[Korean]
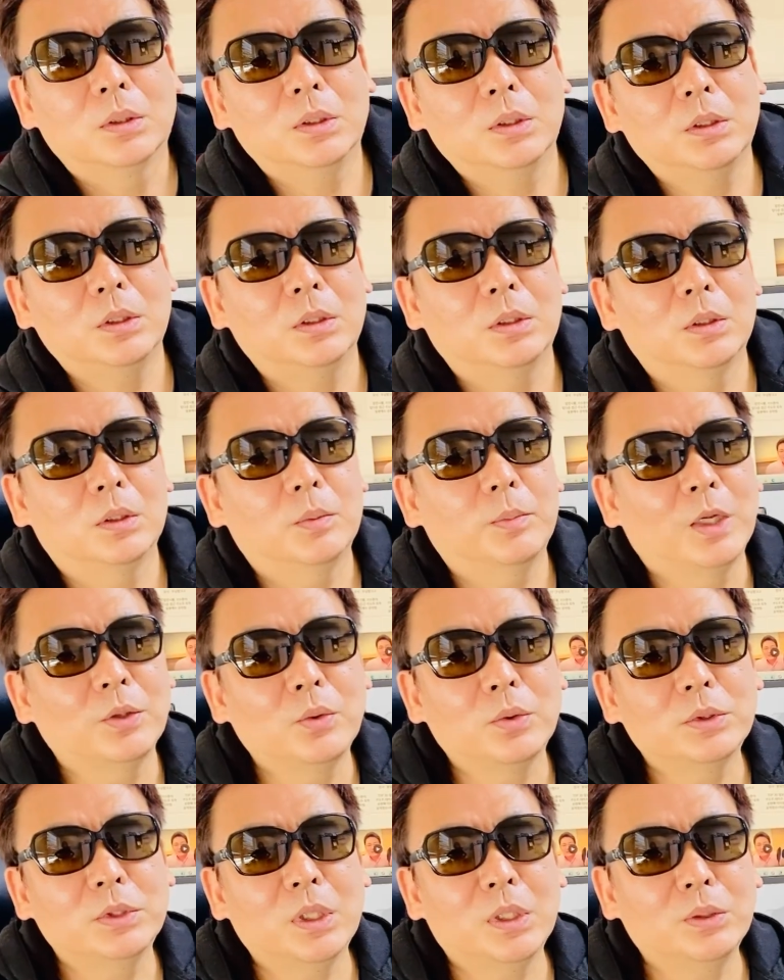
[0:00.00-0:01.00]
이
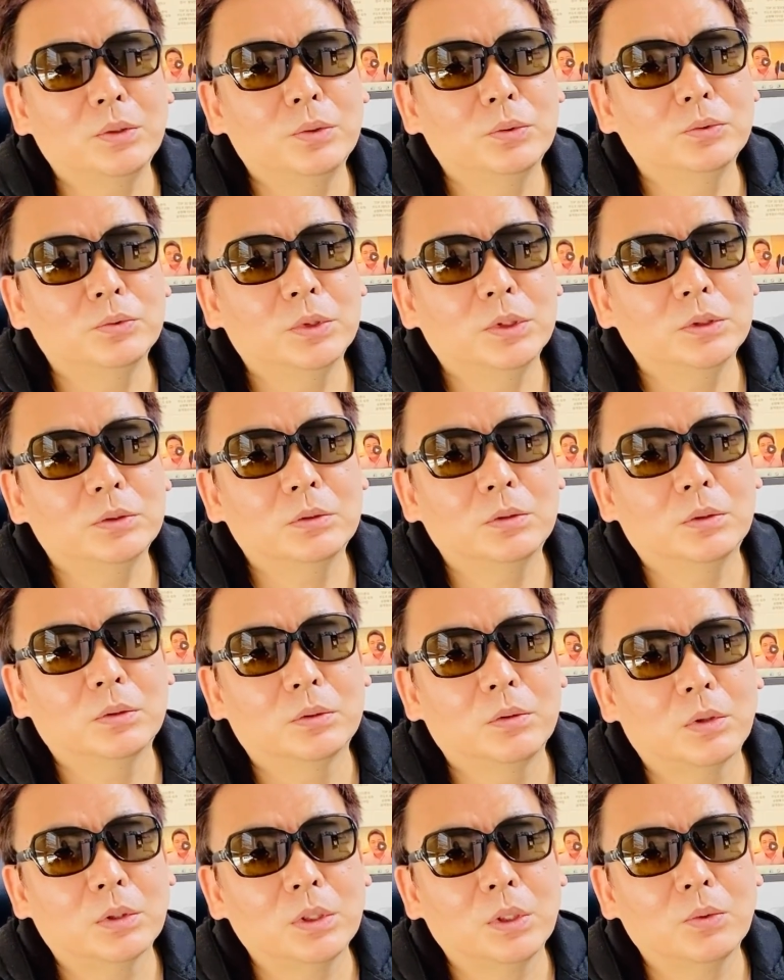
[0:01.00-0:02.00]
반도체
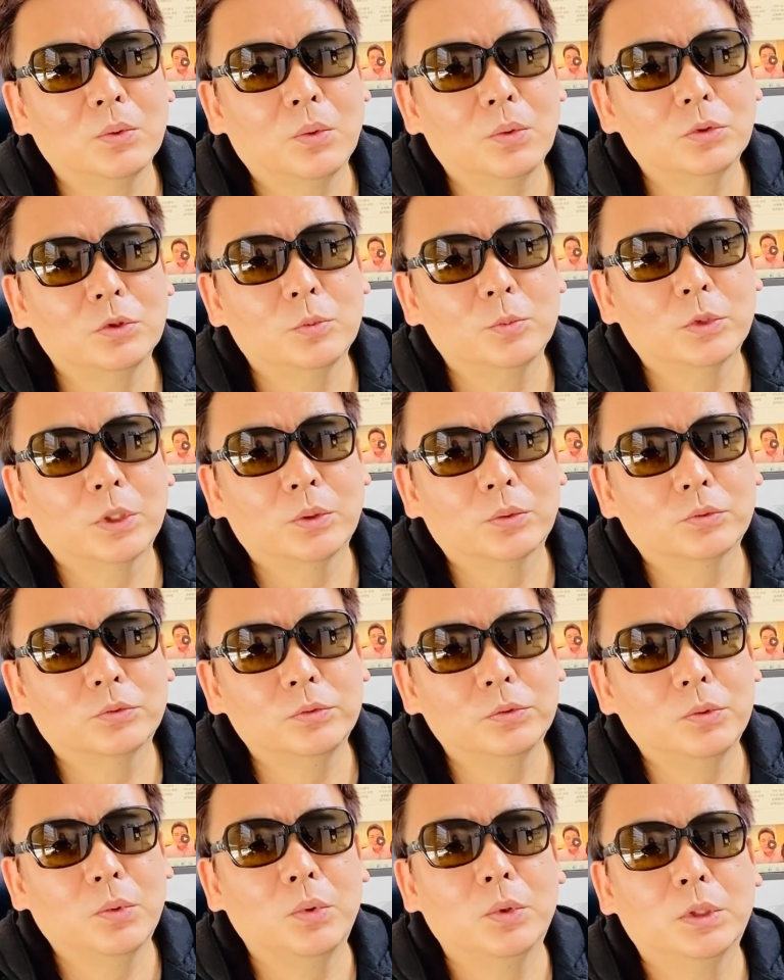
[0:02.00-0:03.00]
관련주에서 역사적 고점을 계속
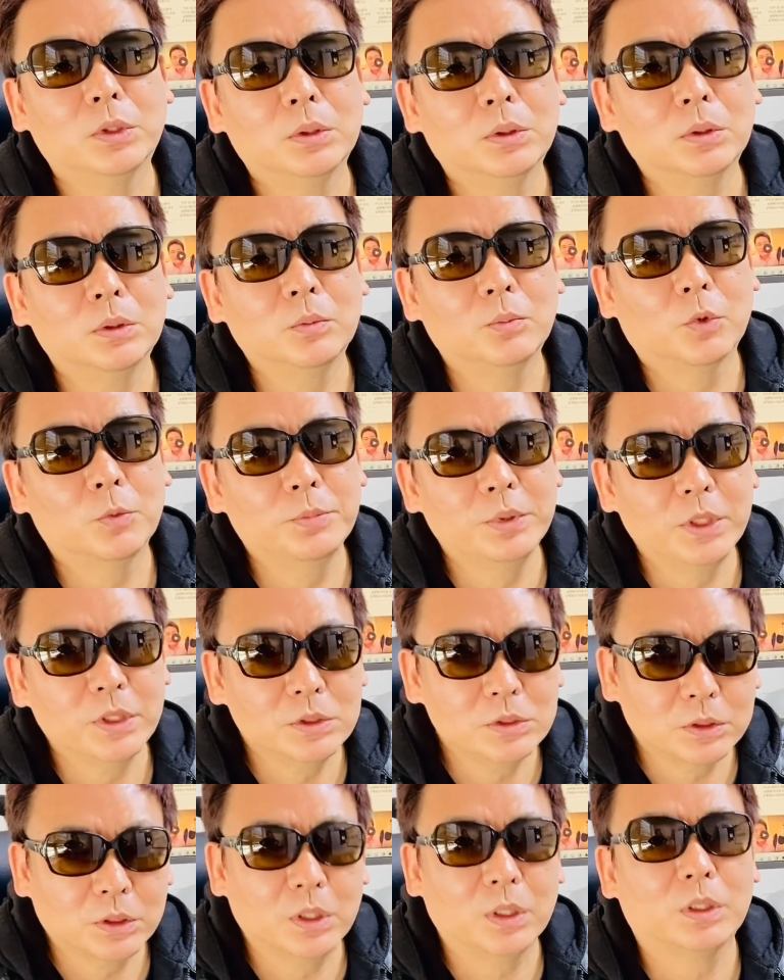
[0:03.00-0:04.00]
뚫고 있는 뭐
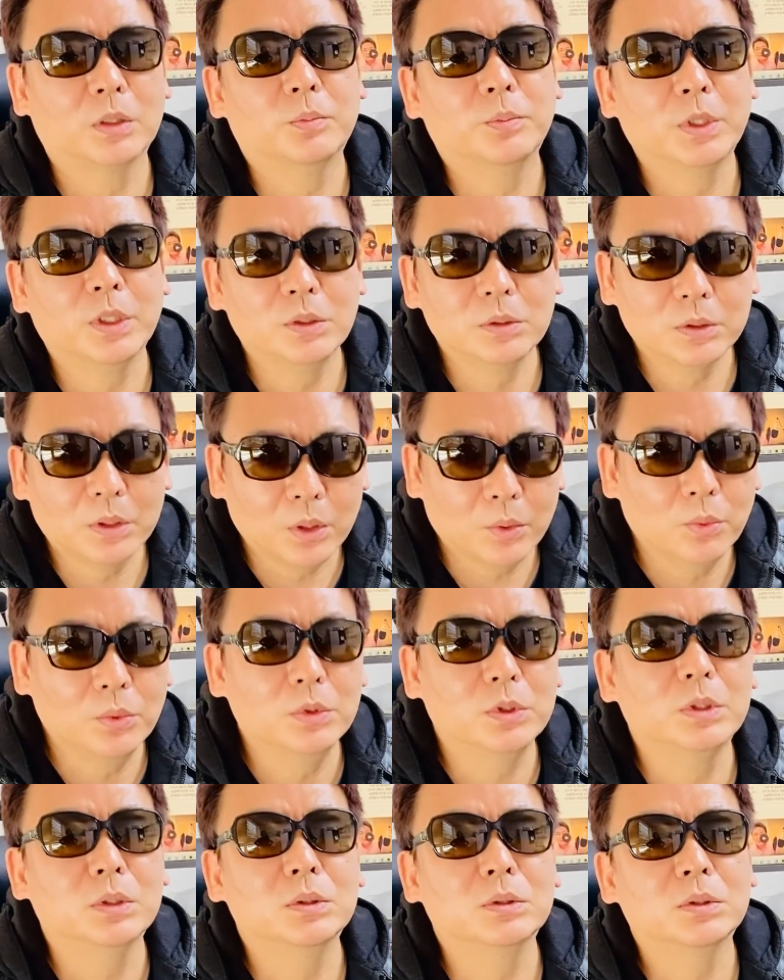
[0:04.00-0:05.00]

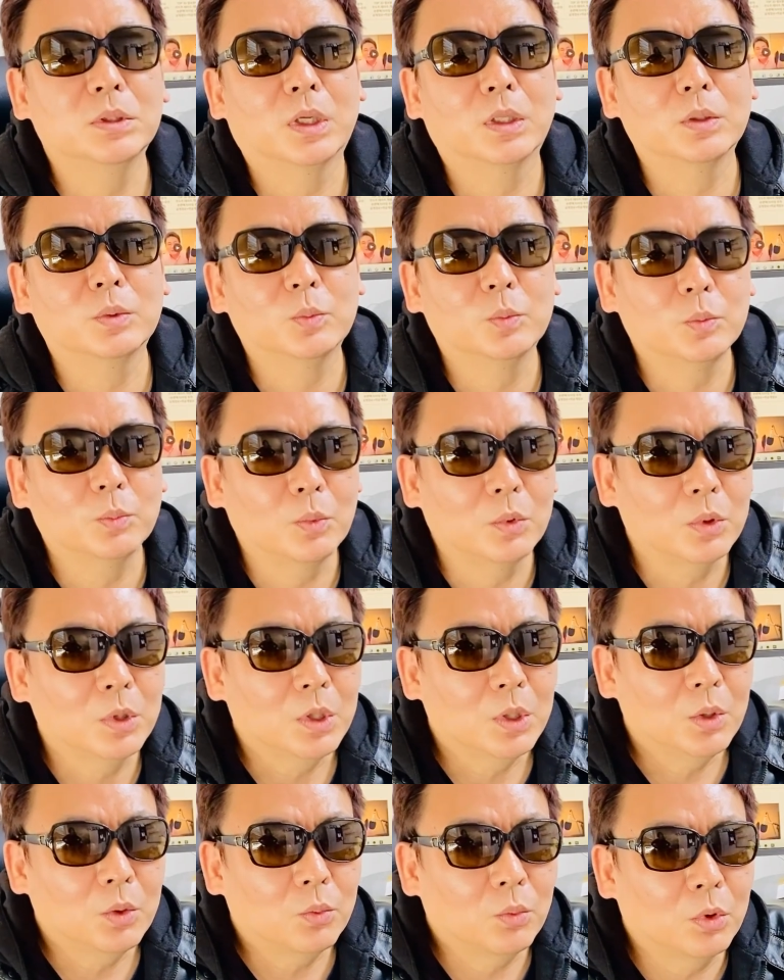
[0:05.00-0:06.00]
PSK홀딩스 아니면 뭐
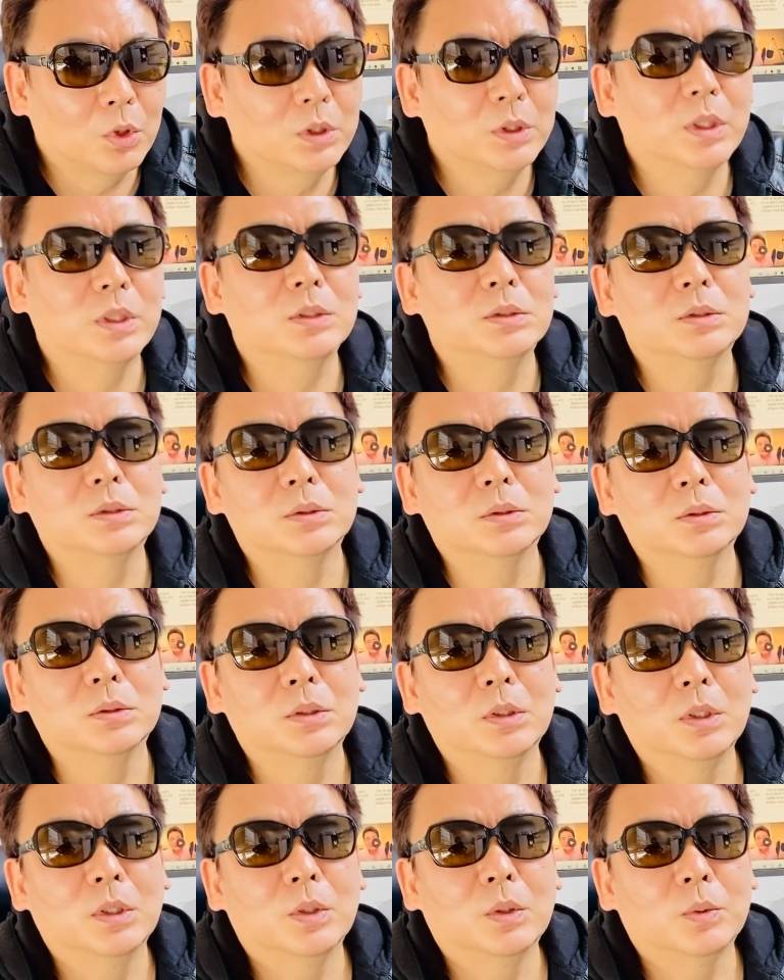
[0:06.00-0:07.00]

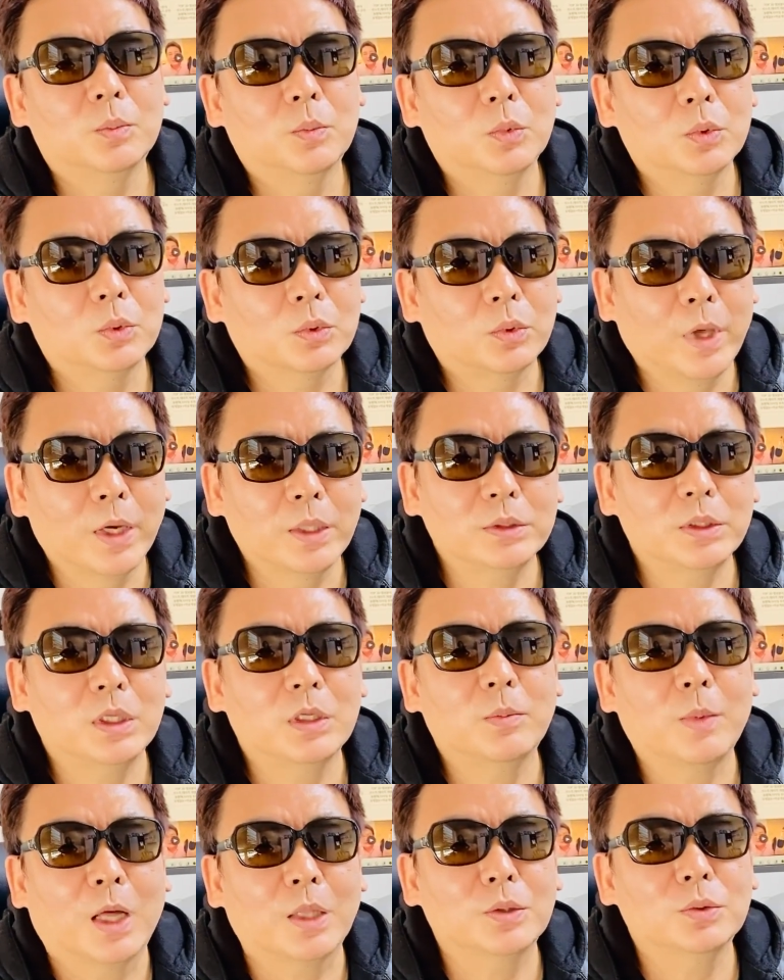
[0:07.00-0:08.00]
월덱스 뭐
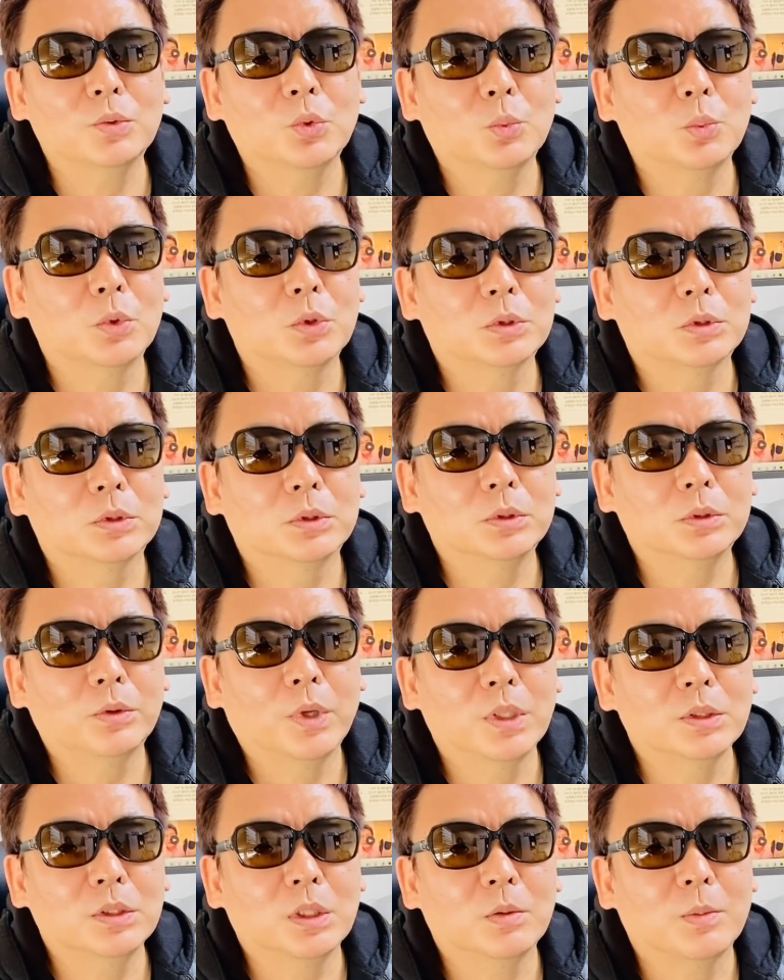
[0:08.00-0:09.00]
굉장히 많은
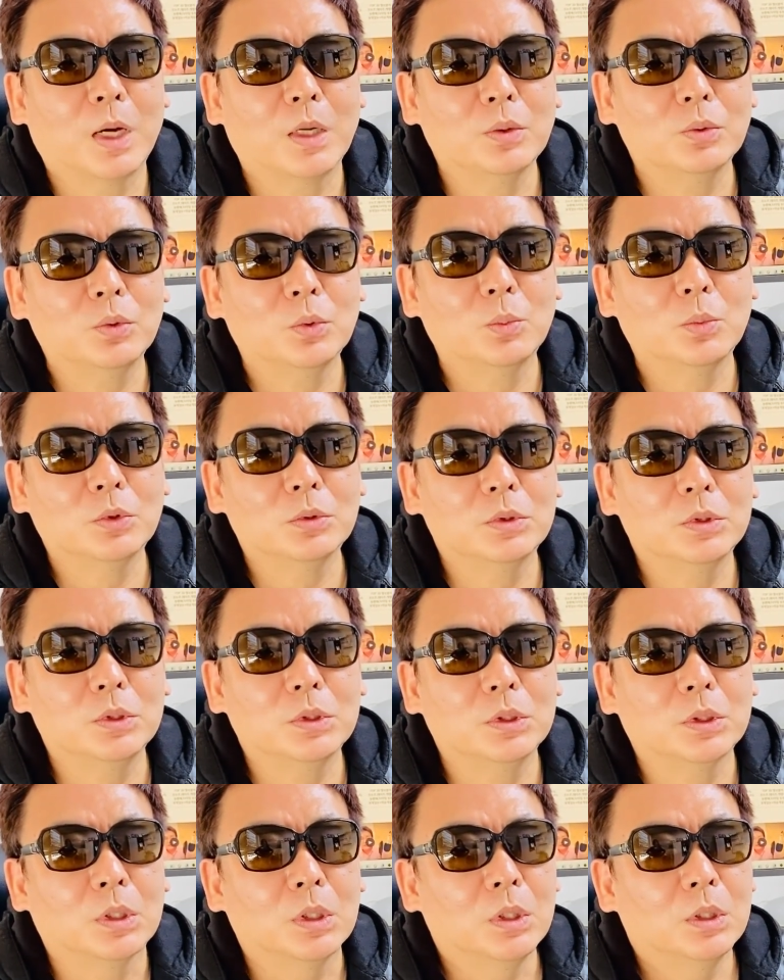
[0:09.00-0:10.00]

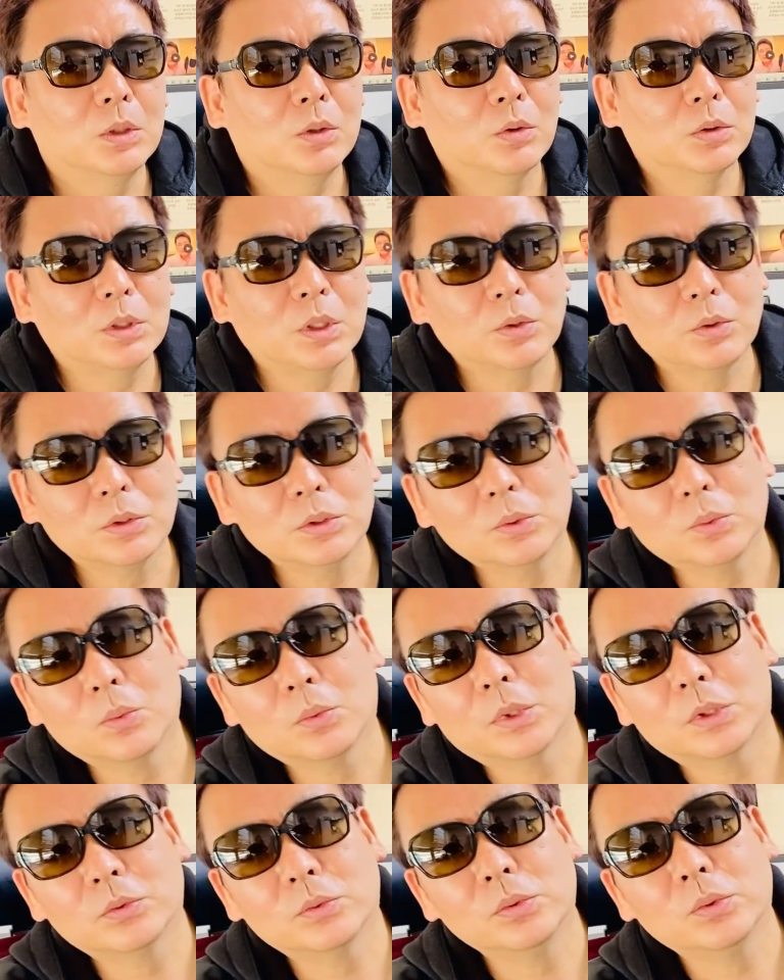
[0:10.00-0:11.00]
종목들이 역사적
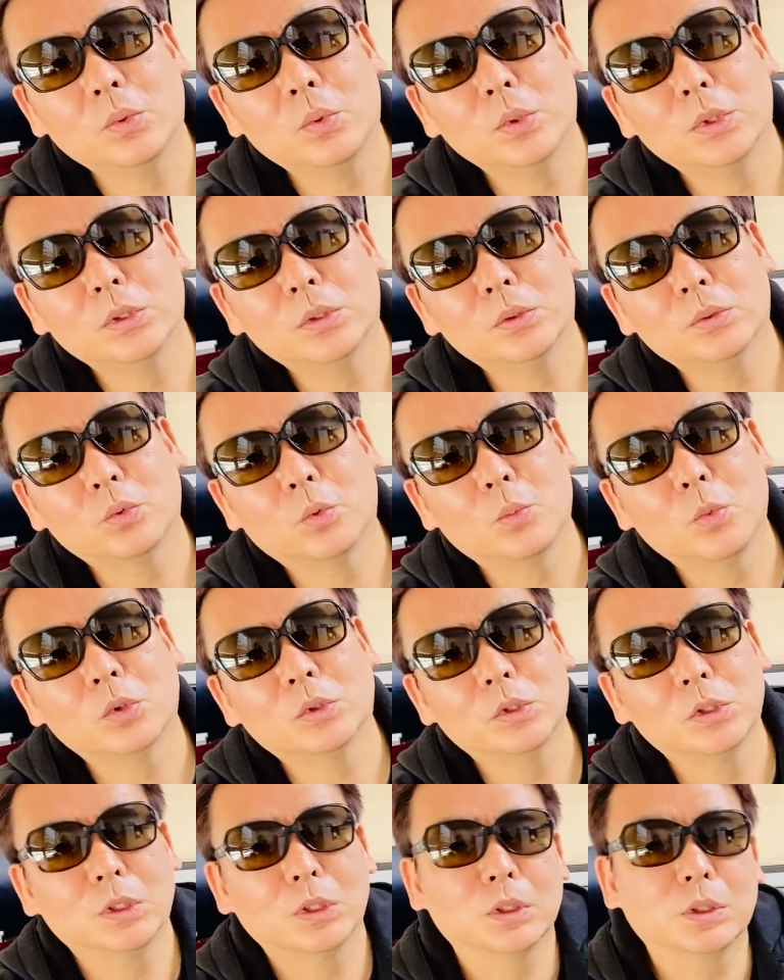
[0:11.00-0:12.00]
신고가 뚫고 있는
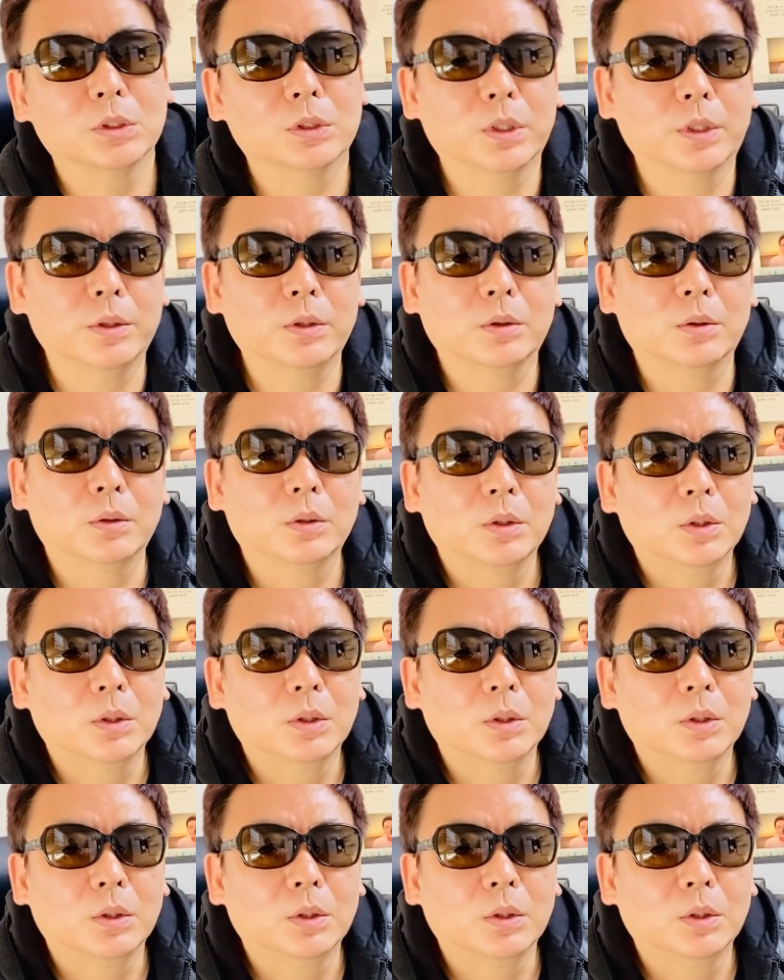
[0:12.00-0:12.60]
종목들이 있는데요.